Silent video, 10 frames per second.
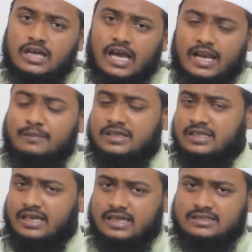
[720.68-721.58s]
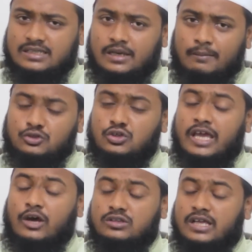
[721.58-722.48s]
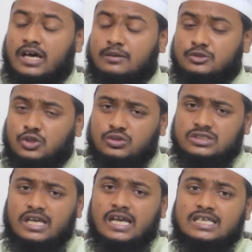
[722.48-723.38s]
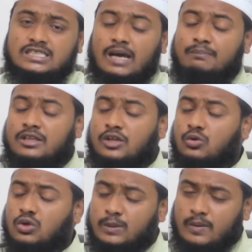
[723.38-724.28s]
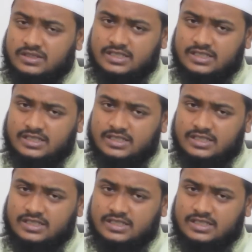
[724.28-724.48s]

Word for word: খারাপের দিকে আছে প্রদর্শক এখন দেখার বিষয় হচ্ছে সামনের দিনগুলো কিভাবে